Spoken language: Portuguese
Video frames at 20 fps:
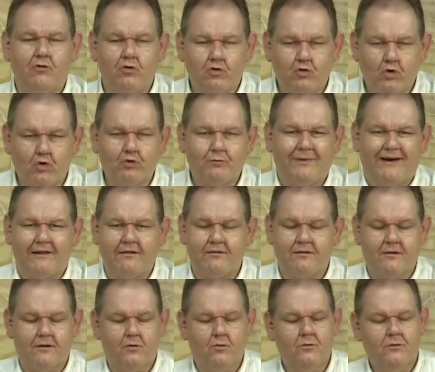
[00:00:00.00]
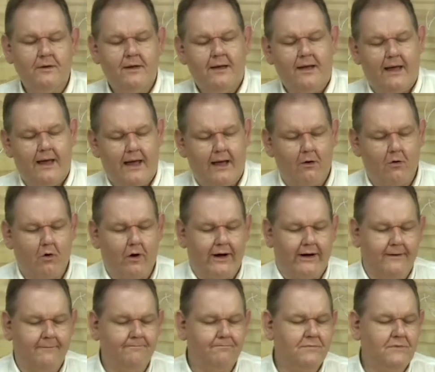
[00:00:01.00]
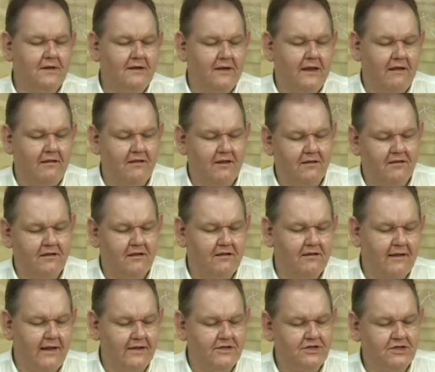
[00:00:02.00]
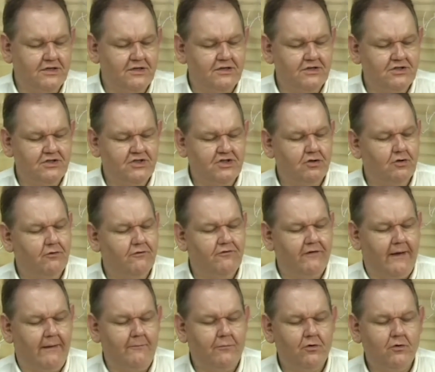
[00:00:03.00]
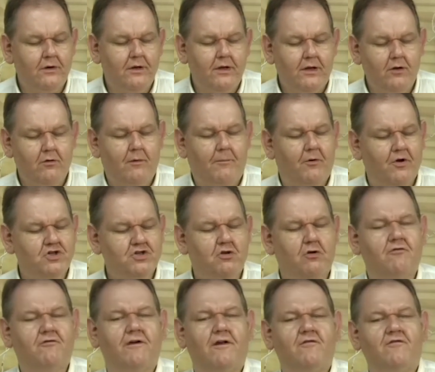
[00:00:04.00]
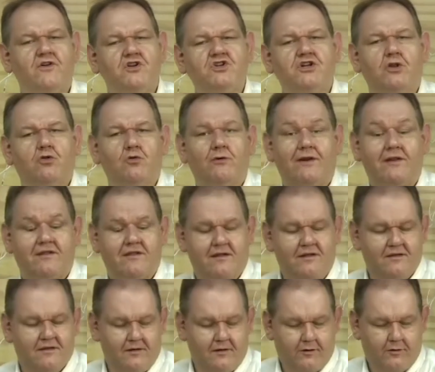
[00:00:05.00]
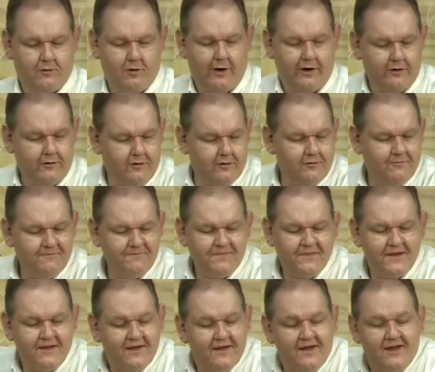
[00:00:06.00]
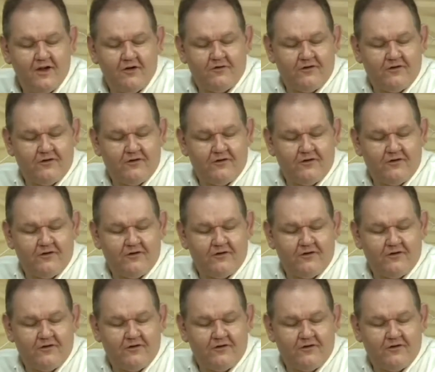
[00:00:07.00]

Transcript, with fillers: em todo o Brasil, agora, 15 a 17 de novembro, e o apoio de Locfer Fechaduras e Acessórios. Eu